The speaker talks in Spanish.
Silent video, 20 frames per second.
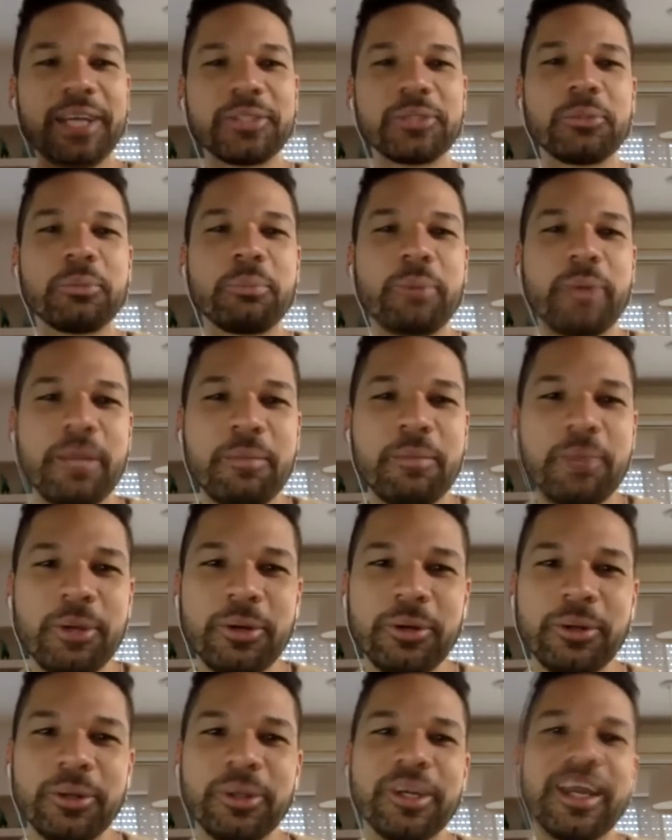su
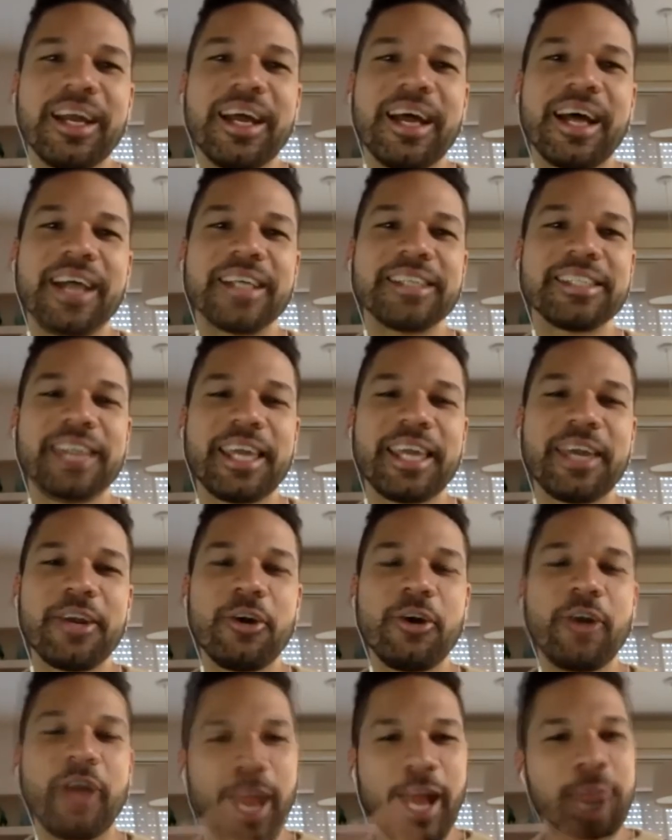premio. Así que
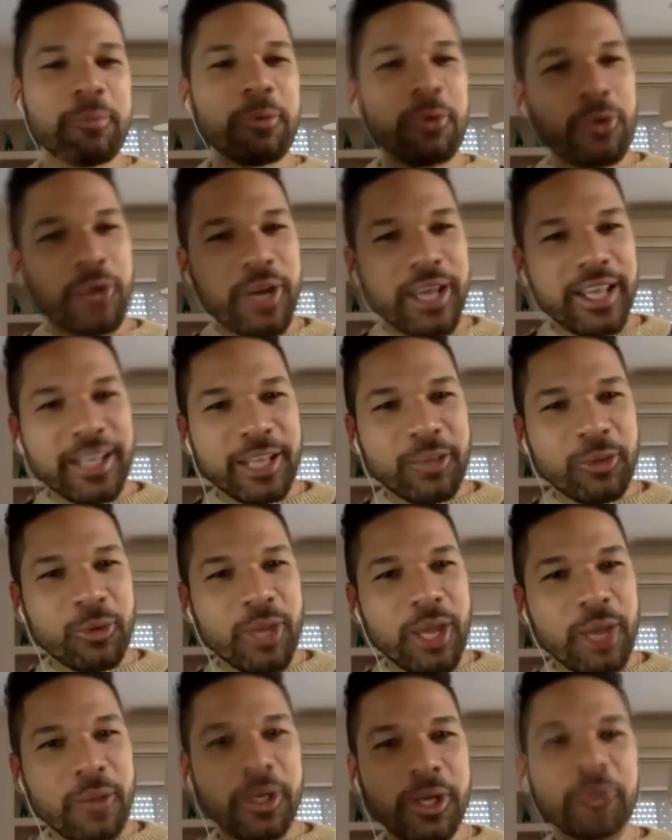nos creamos una
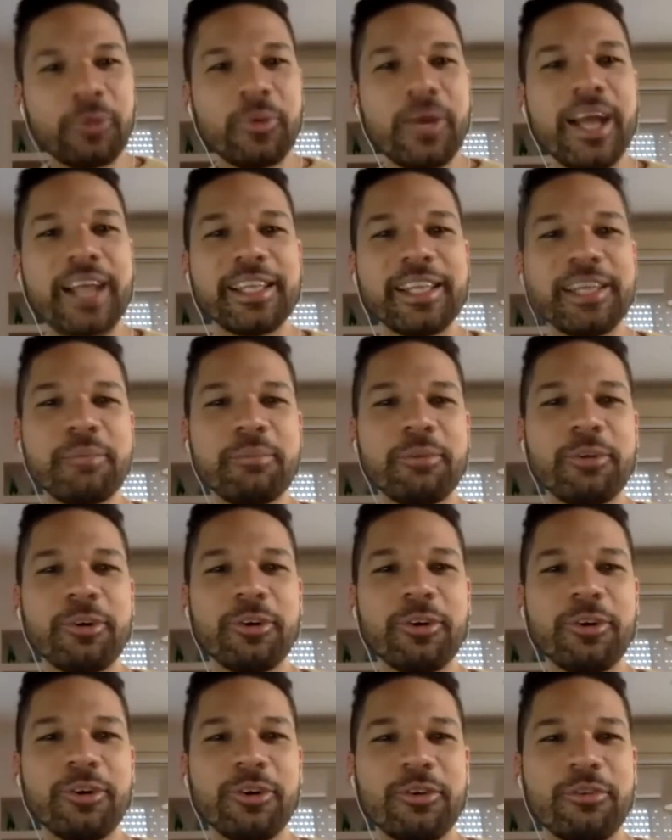estatuilla virtual
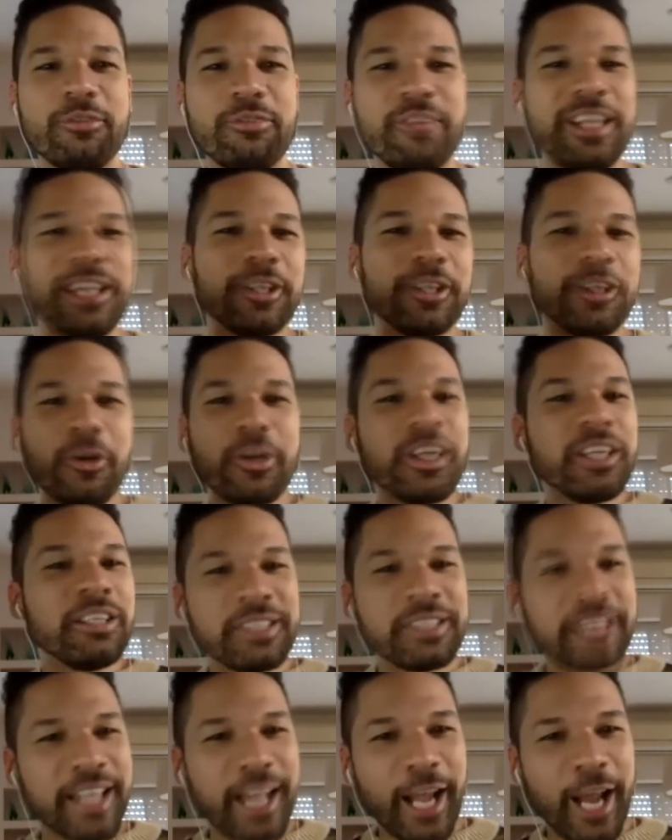tipo filtro
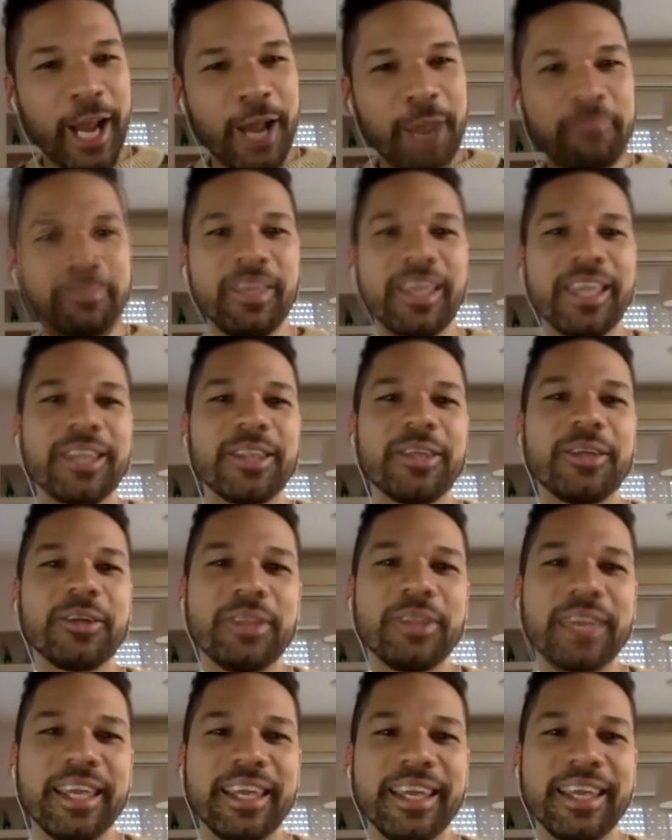Instagram, en
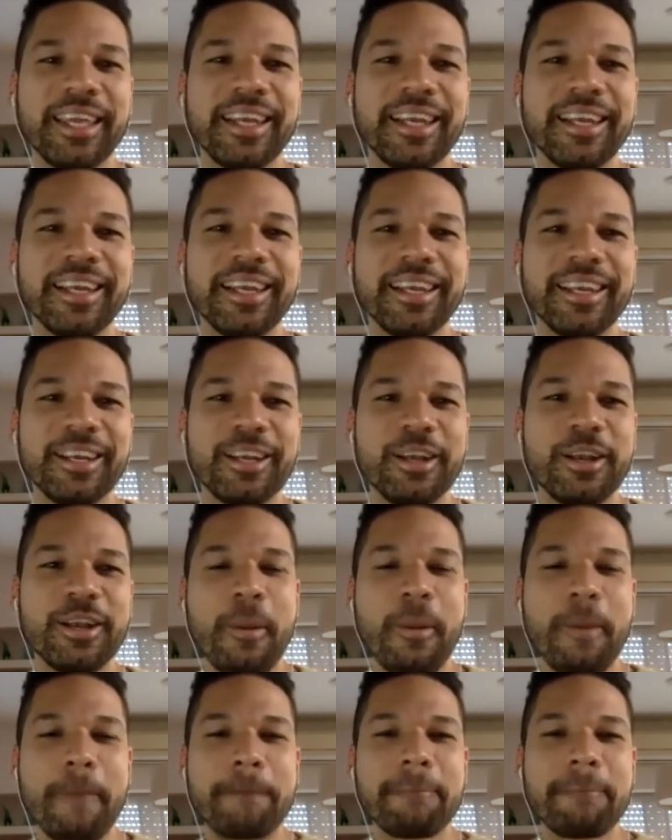donde el,
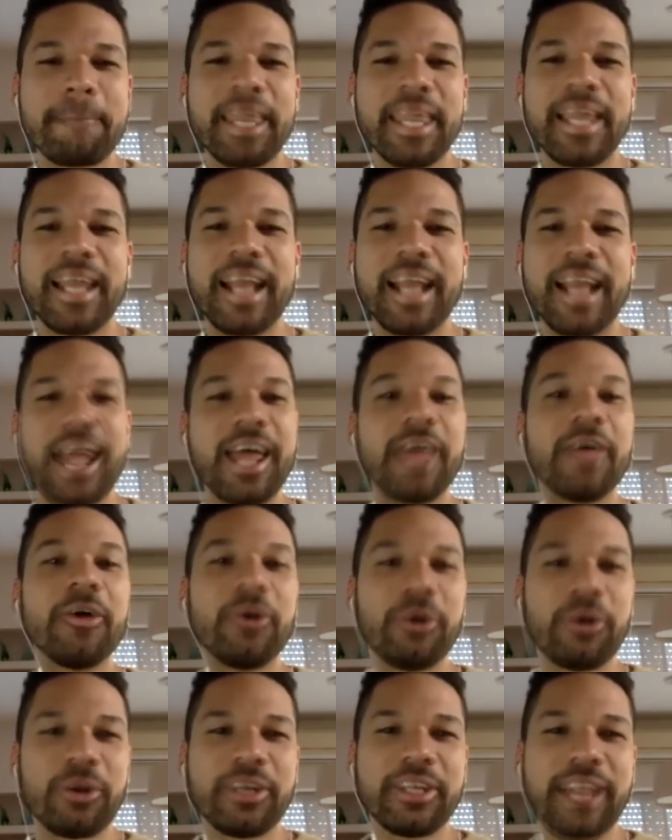
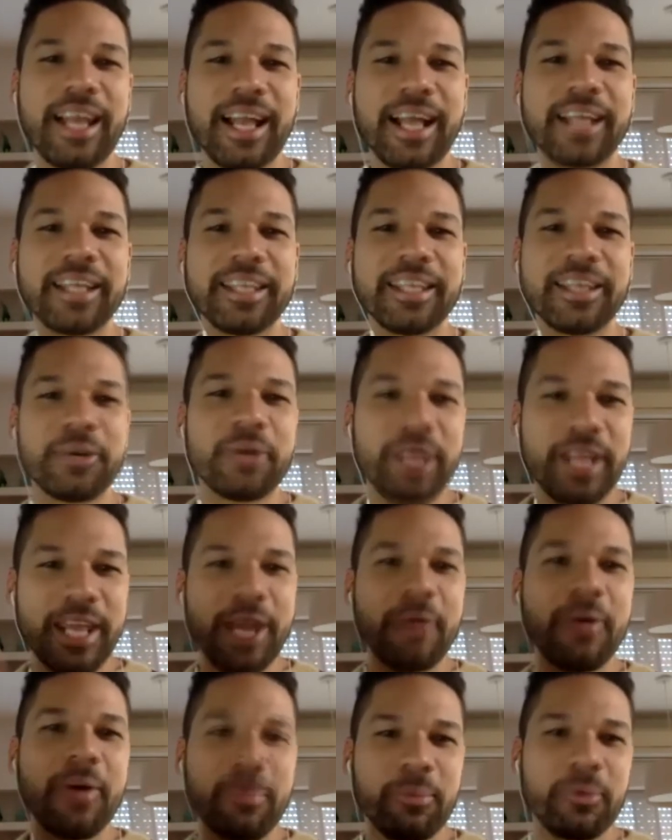ganador de la
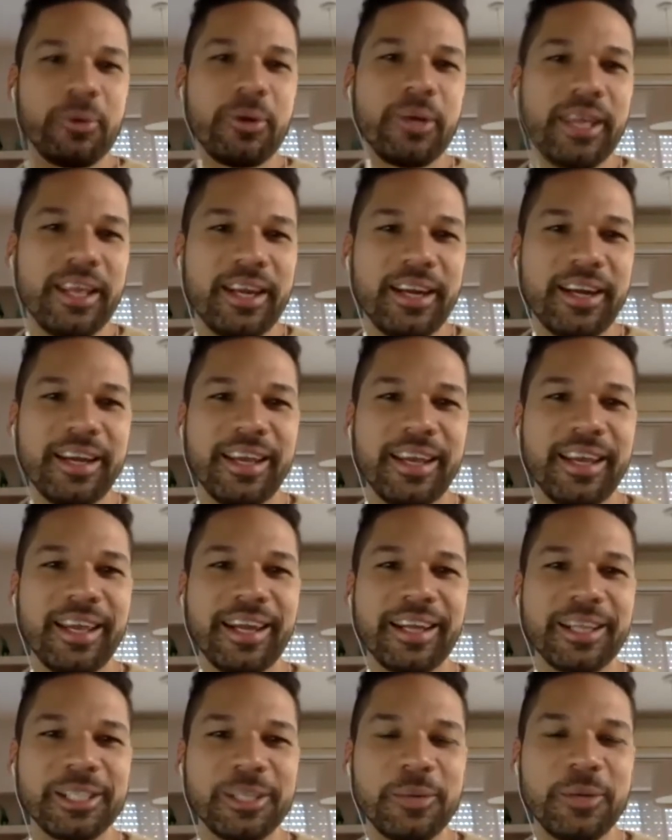categoría va a poder eh,
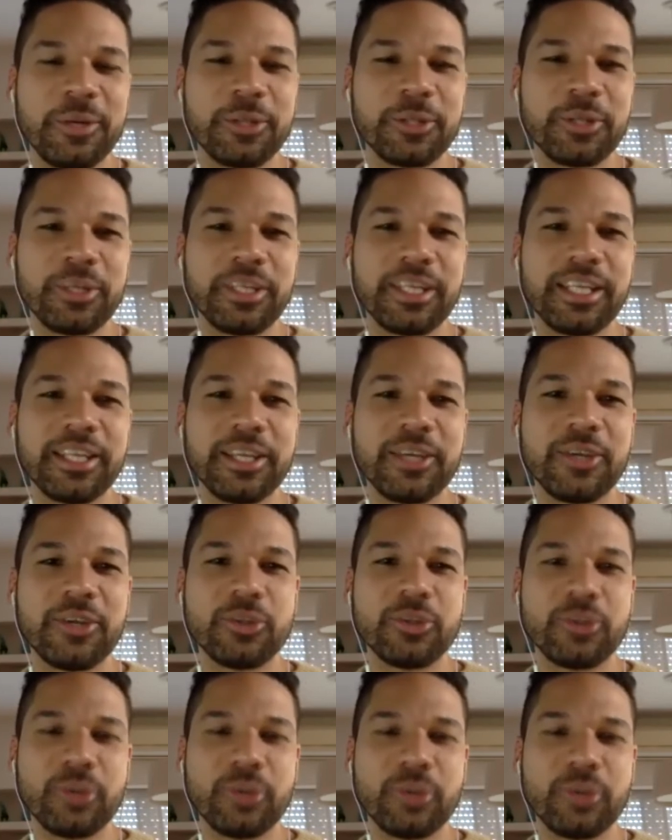recibir su
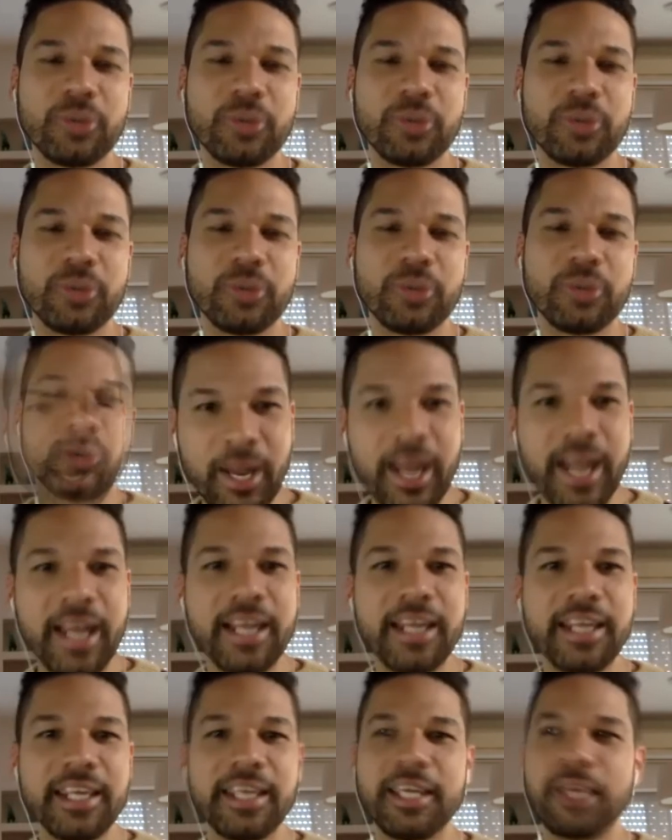estatuilla,
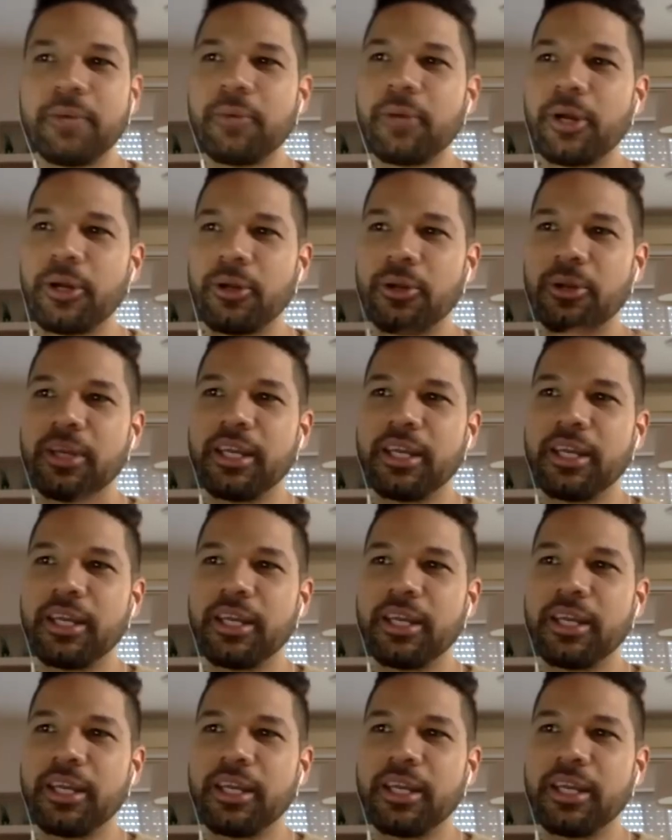virtual y bueno,